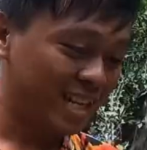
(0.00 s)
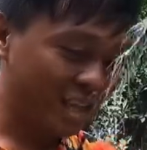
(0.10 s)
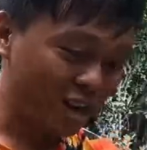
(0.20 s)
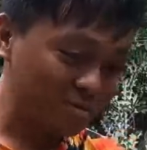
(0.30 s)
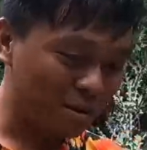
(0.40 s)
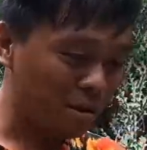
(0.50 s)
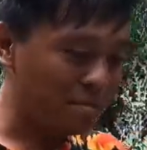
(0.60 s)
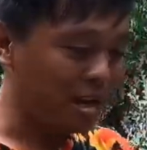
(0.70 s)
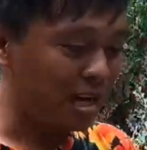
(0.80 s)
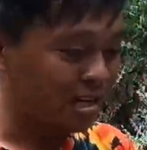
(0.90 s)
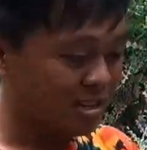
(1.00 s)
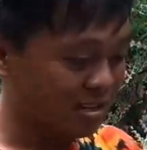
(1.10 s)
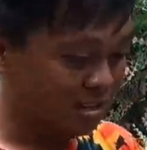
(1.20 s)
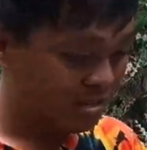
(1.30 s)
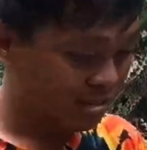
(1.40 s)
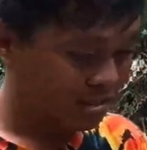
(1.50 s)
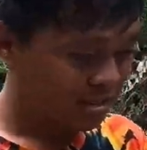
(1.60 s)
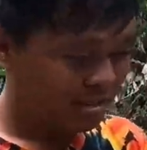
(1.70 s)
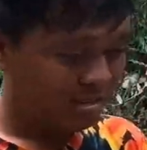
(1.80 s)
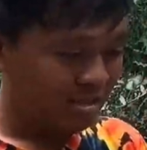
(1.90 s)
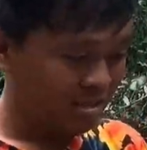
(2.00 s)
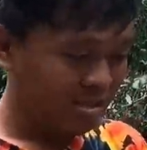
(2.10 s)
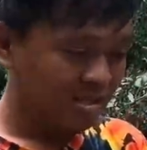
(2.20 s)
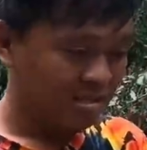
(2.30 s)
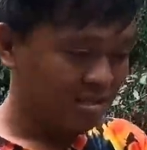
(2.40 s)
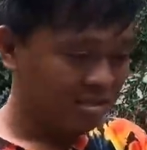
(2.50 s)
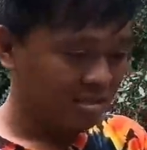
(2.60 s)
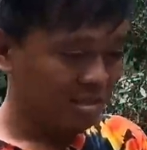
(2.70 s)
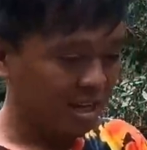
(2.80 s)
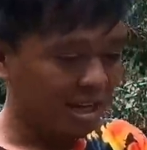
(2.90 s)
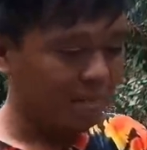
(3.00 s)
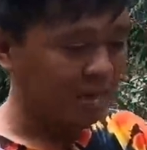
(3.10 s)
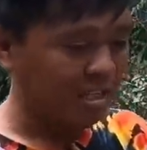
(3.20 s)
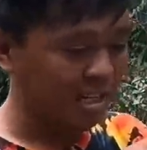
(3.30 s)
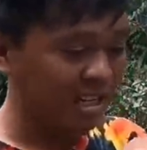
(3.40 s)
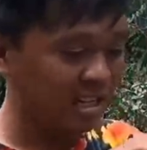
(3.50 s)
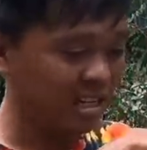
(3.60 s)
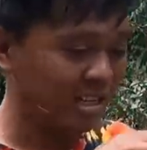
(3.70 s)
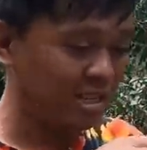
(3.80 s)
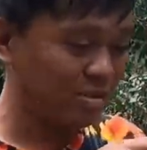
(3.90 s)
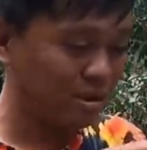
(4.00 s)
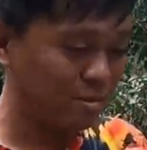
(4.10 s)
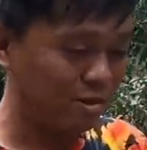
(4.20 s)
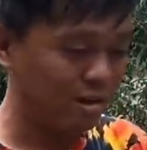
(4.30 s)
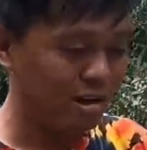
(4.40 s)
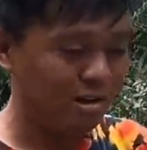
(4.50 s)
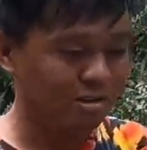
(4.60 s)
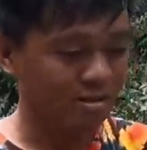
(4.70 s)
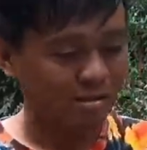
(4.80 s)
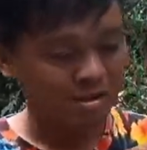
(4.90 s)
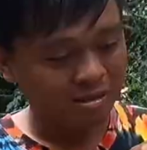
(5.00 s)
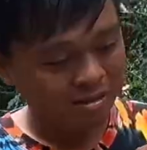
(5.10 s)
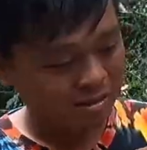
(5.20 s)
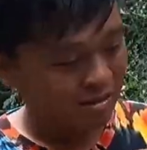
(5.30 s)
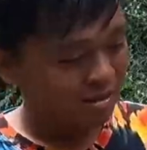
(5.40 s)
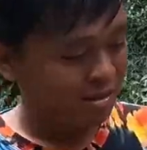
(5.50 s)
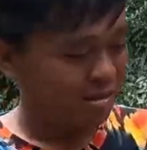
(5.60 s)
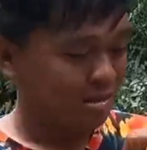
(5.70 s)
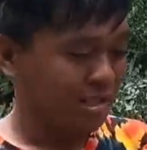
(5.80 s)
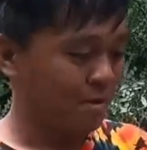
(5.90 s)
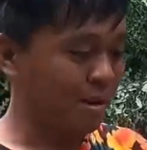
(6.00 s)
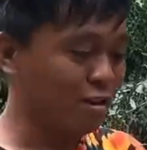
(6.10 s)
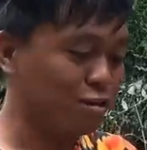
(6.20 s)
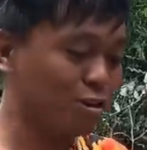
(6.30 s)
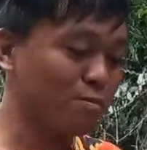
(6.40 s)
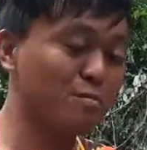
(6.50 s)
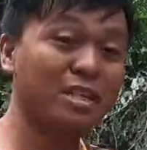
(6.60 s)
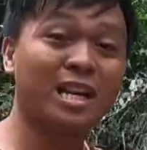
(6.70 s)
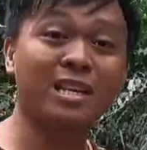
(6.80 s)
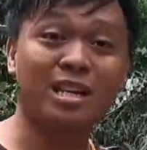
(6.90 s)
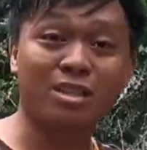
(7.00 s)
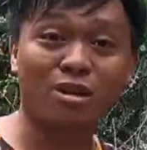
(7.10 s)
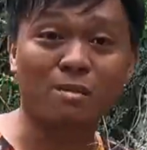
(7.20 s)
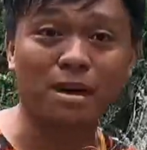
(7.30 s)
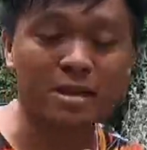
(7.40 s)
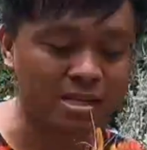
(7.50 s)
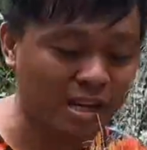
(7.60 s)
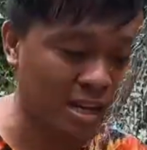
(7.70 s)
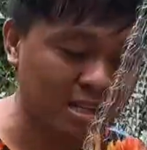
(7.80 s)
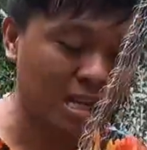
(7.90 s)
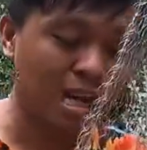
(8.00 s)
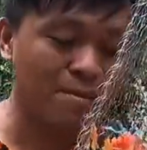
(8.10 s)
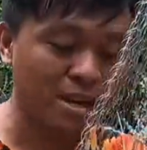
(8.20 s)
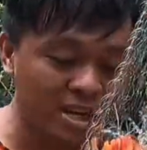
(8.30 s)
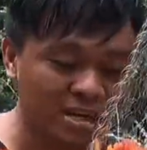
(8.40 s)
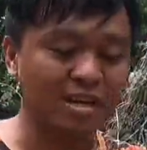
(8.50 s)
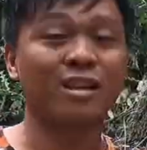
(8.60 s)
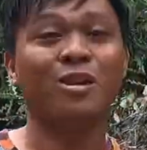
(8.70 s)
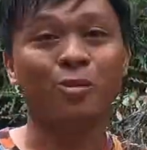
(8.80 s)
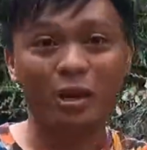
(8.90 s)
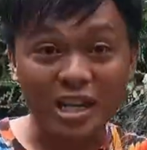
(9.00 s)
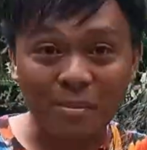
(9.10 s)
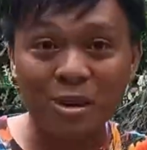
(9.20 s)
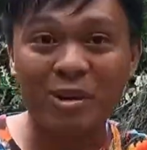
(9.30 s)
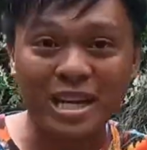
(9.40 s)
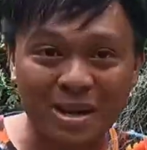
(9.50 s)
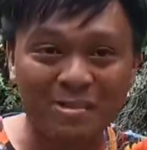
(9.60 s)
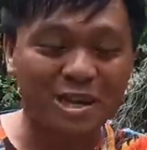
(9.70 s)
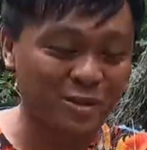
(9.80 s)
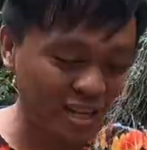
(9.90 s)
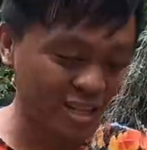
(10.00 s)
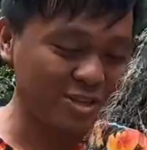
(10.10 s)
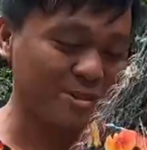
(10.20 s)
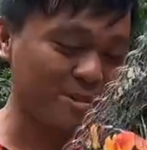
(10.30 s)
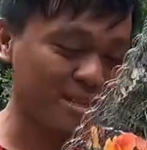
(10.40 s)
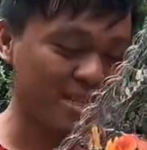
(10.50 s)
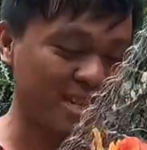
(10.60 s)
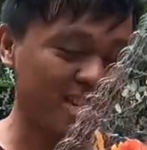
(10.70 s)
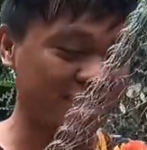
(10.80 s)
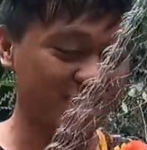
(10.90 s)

Shout out Mama Bel. Yun, shout out. Nakapasyal ka na din dito sa Bohol. Sa mga gustong pumasyal dito, mga master, sa amin. Welcome na welcome kayo dito, mga master.